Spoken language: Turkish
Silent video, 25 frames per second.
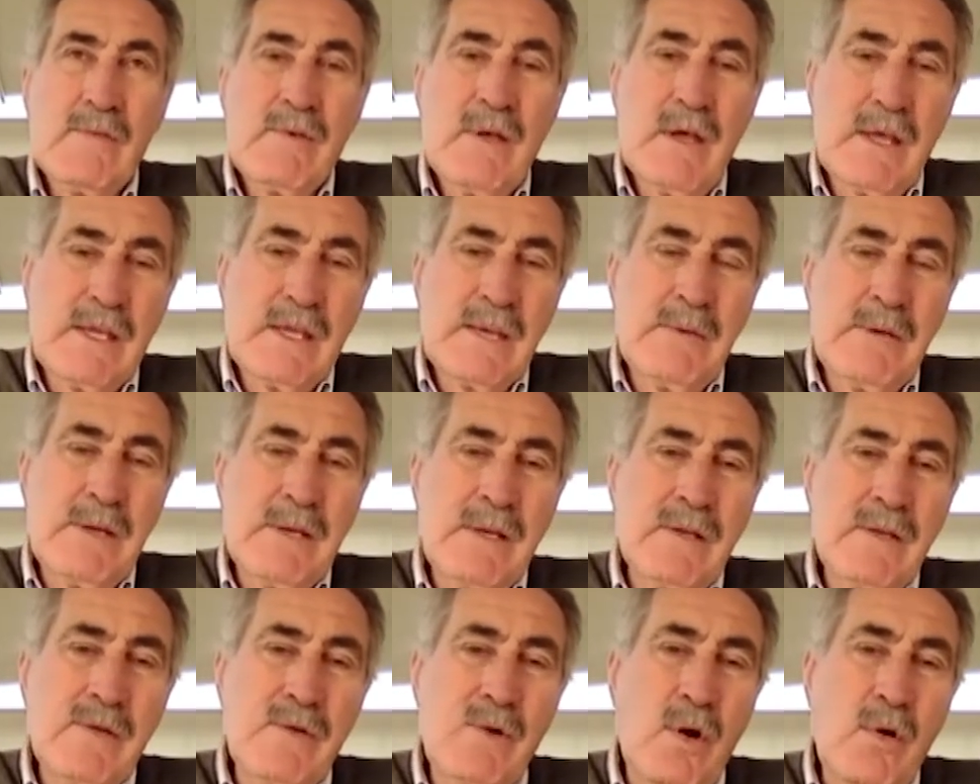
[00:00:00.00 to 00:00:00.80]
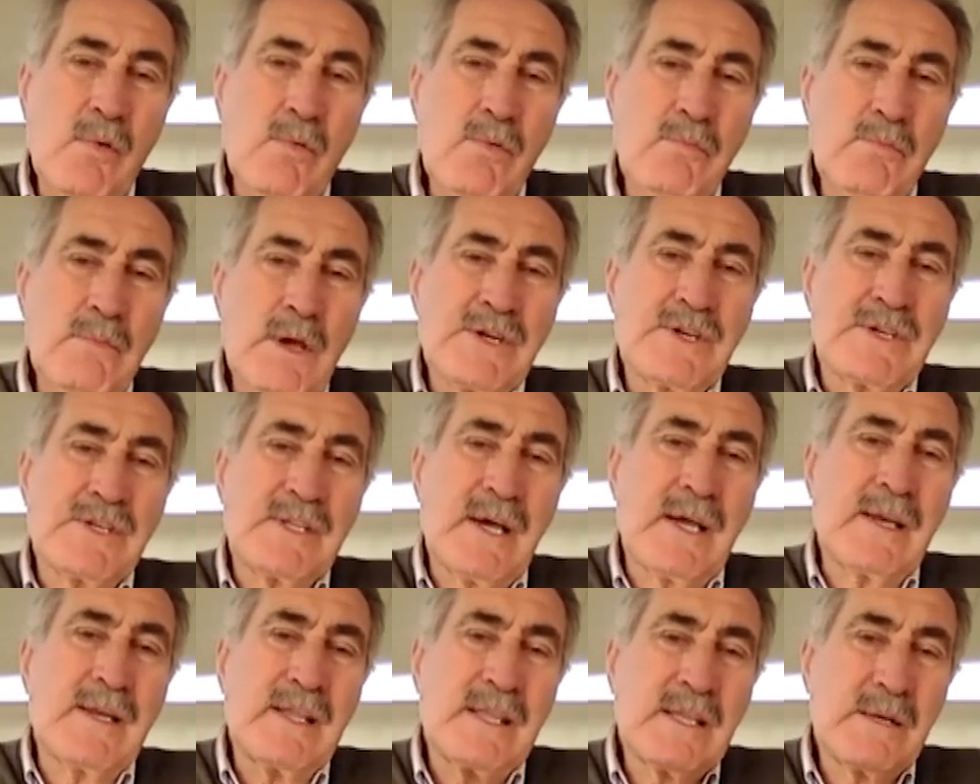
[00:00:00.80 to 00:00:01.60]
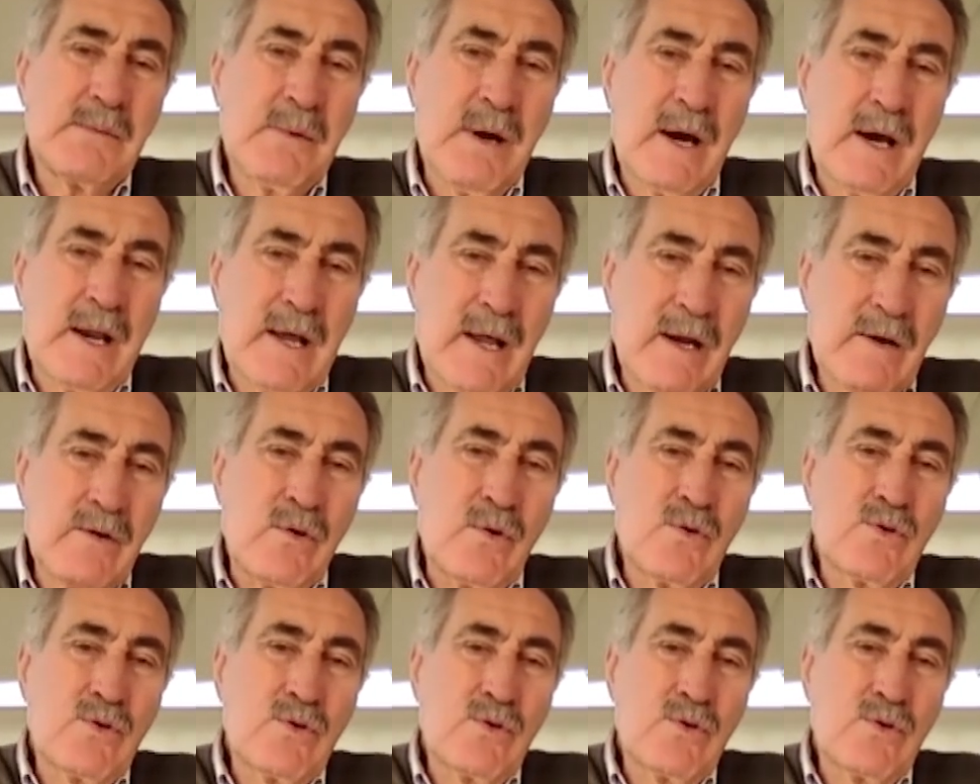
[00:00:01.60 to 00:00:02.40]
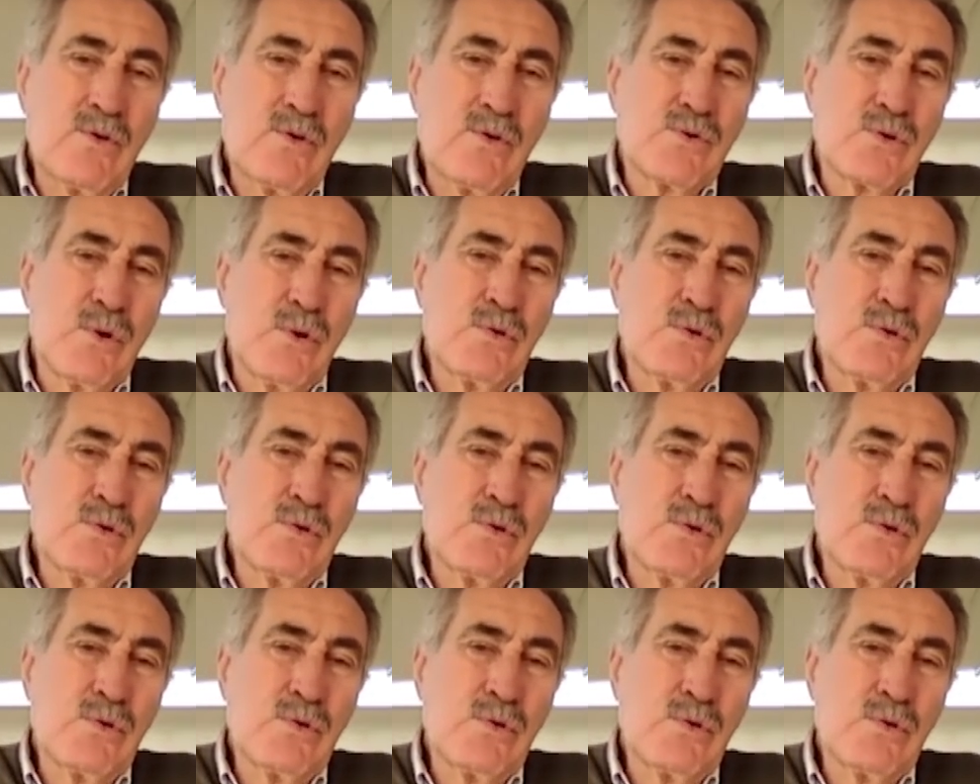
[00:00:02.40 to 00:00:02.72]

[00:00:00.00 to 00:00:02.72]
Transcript: Ve 2015'ten itibaren 13